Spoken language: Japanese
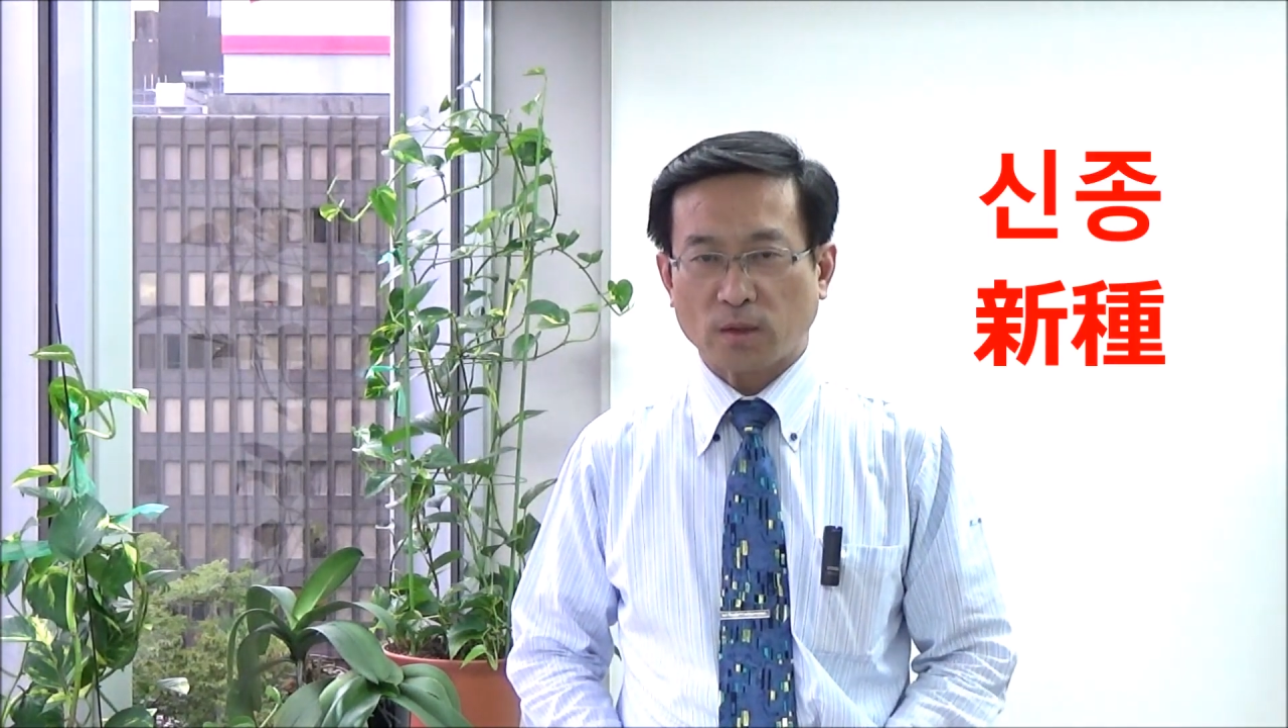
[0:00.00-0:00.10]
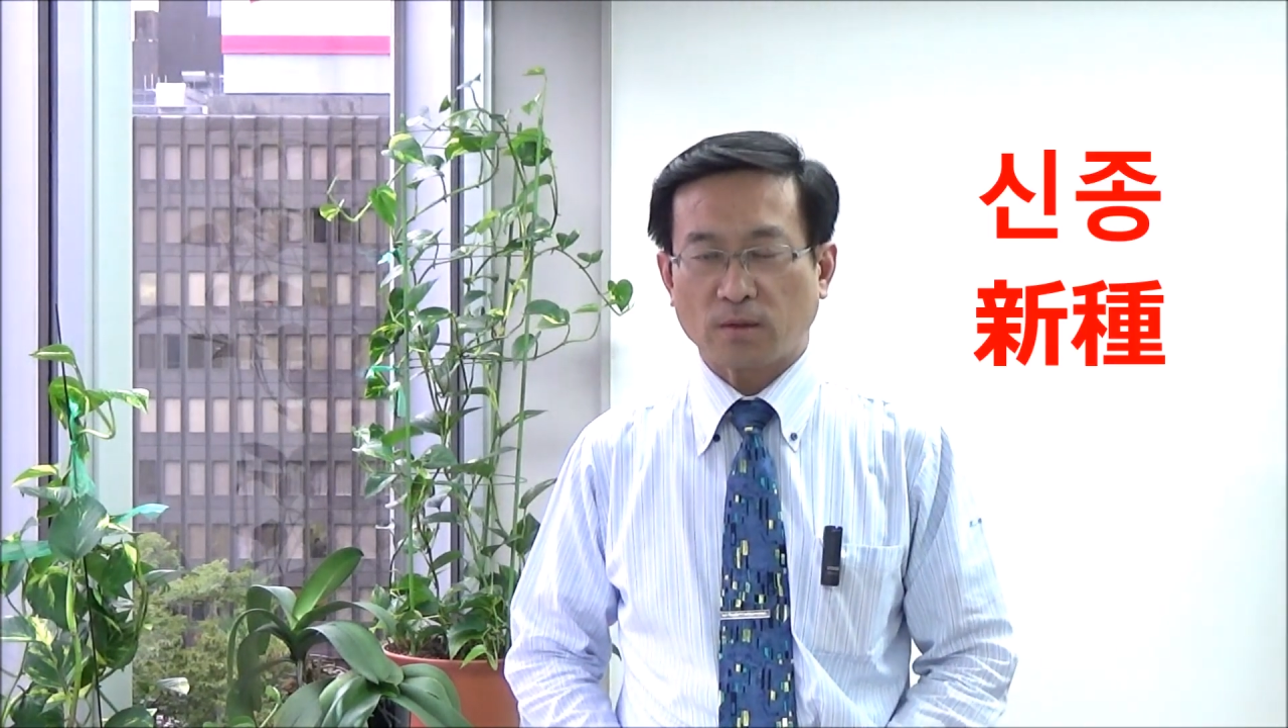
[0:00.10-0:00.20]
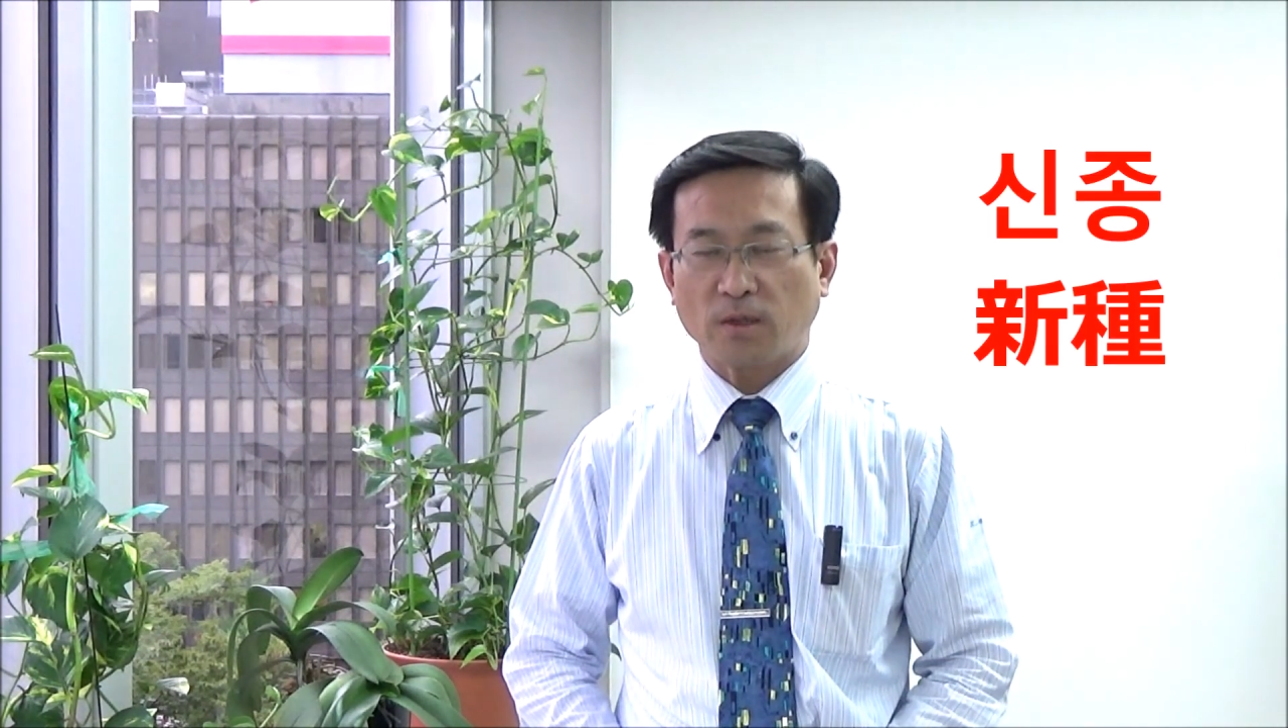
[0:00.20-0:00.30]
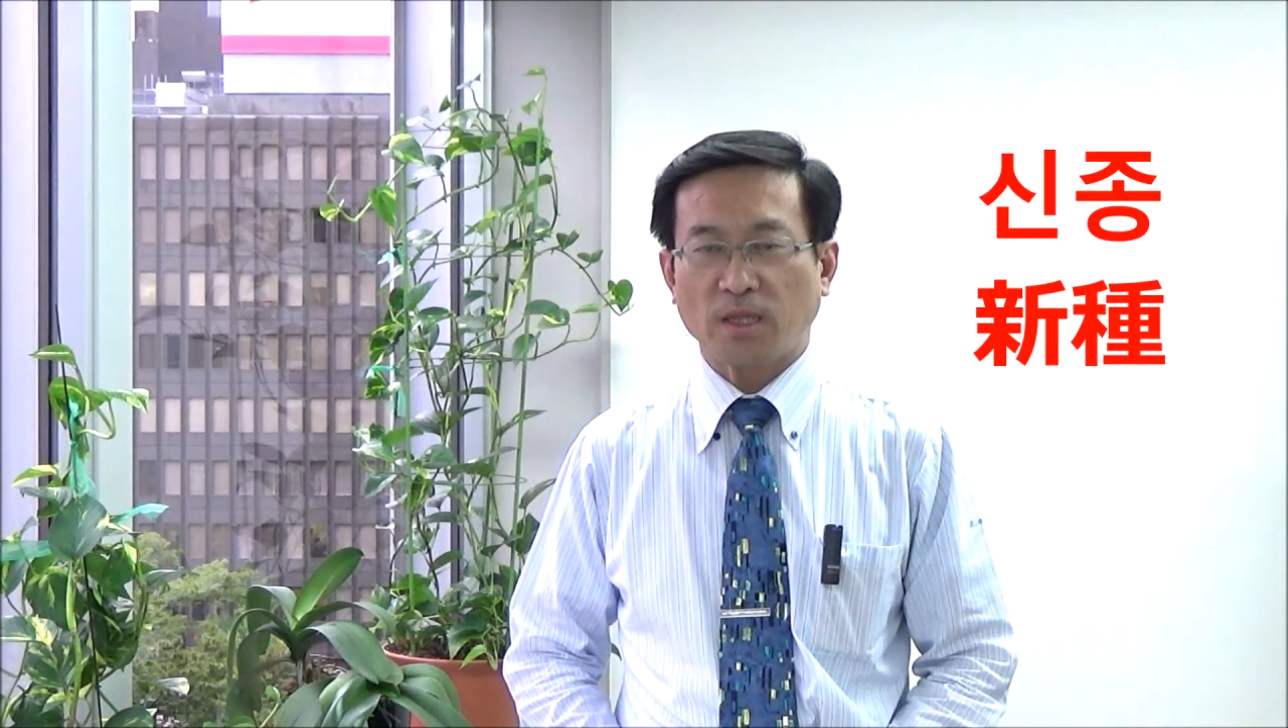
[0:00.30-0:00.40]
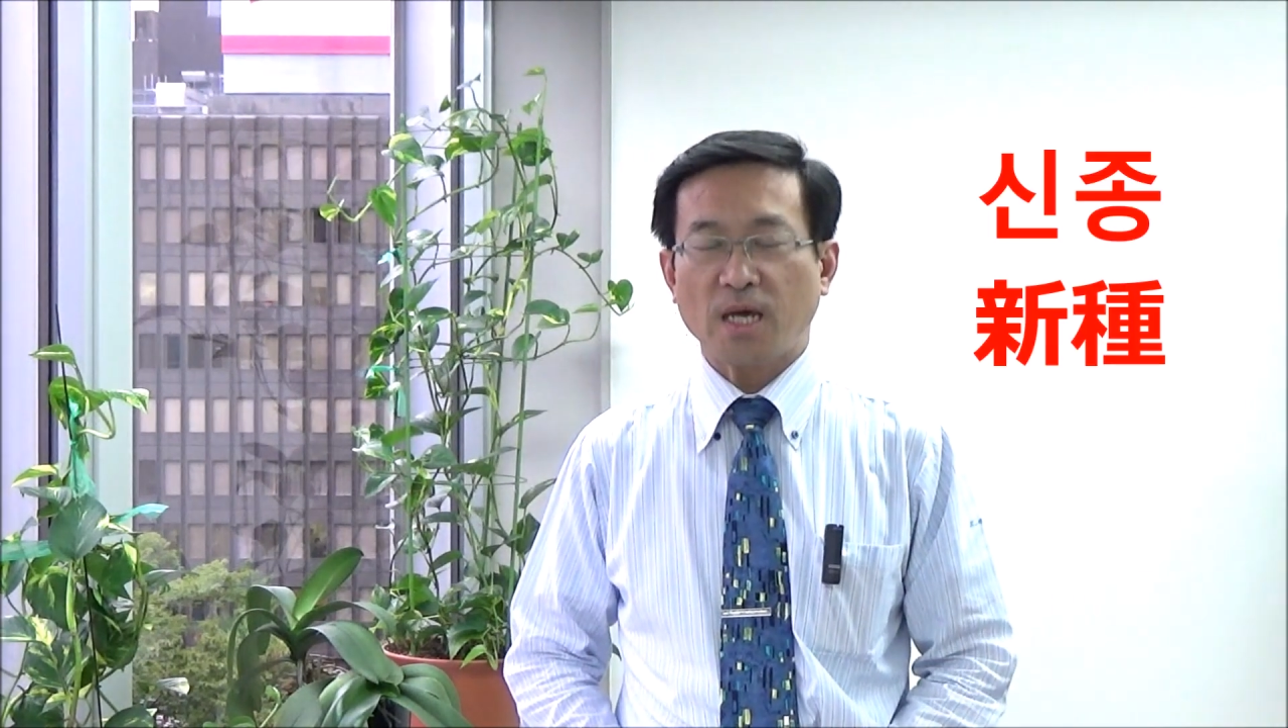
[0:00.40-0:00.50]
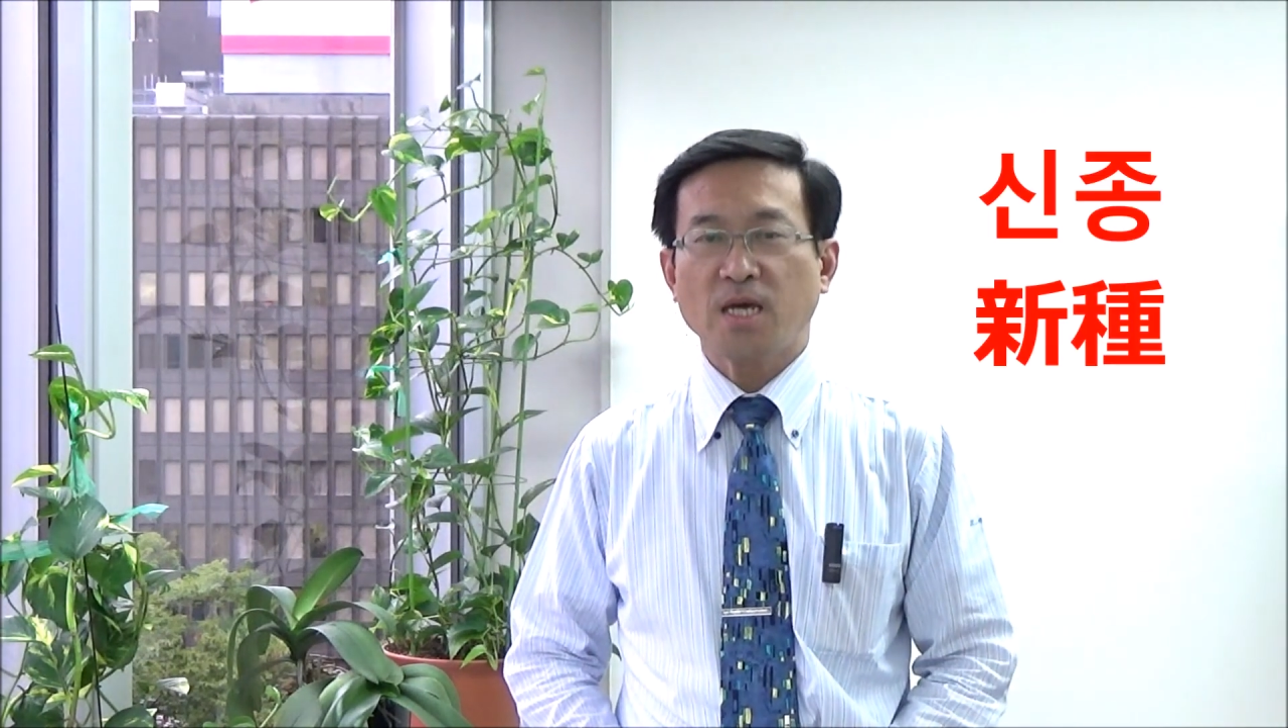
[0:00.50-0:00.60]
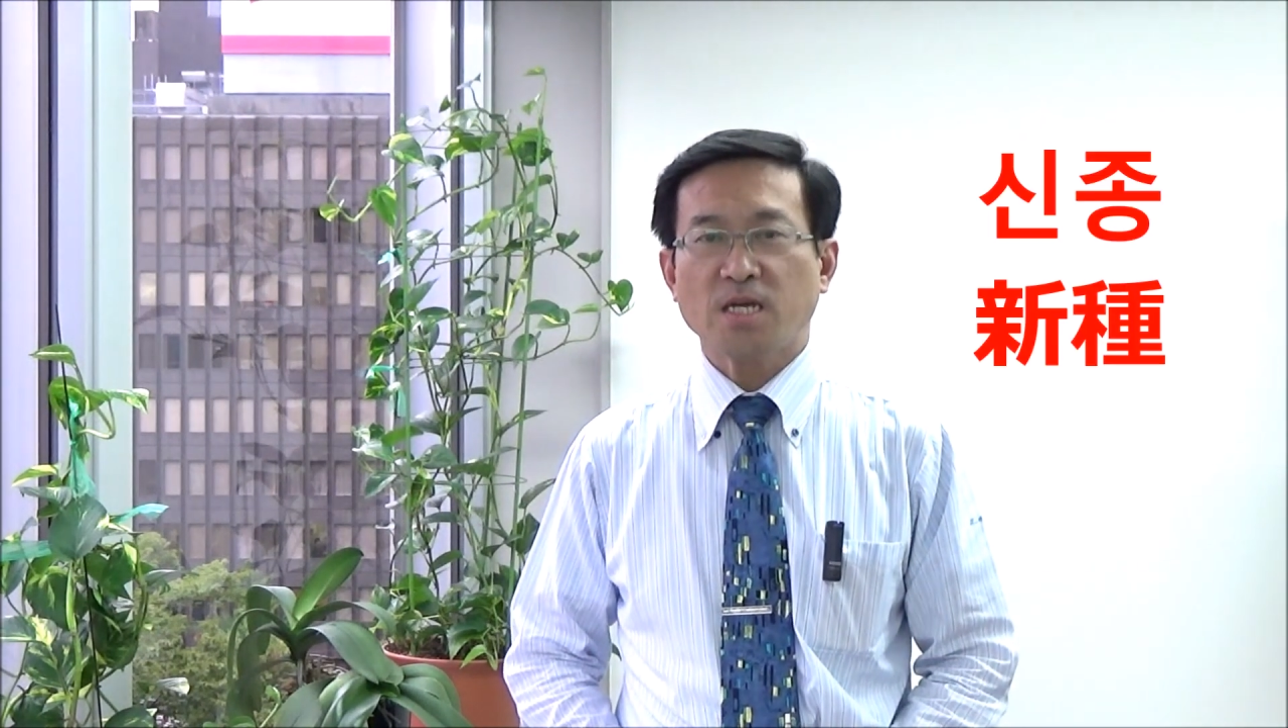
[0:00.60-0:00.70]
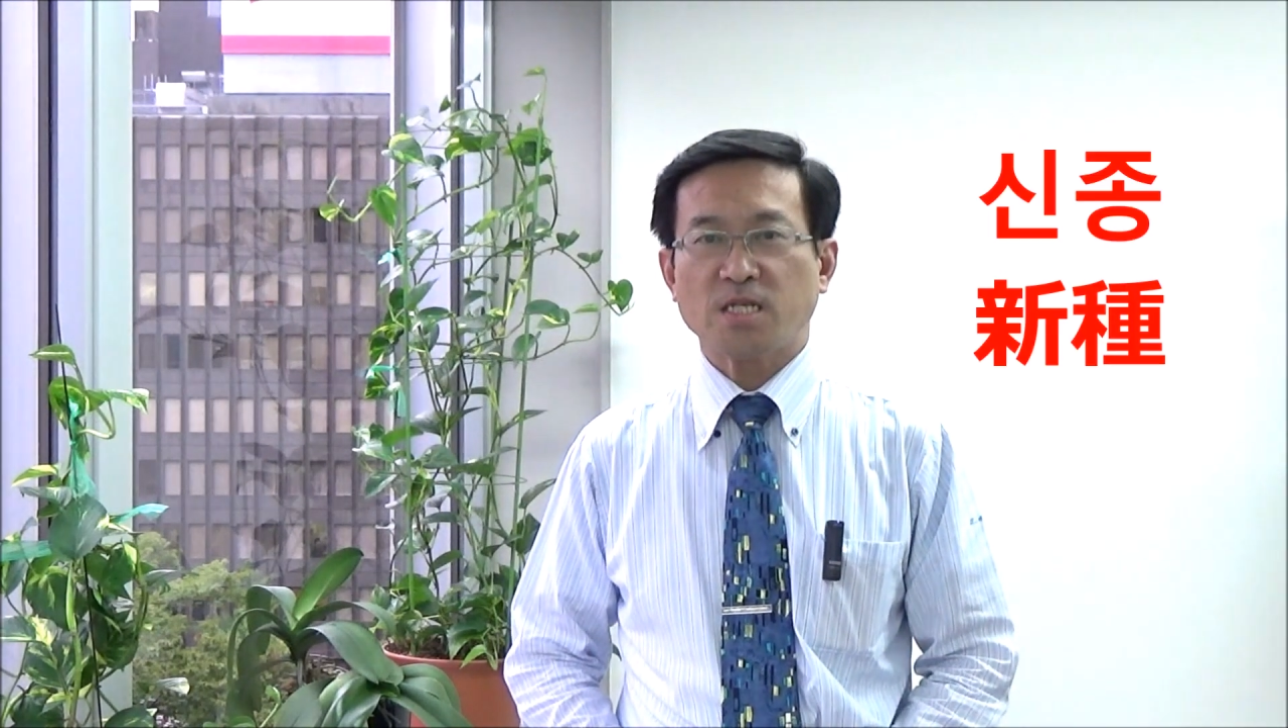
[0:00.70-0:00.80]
これで「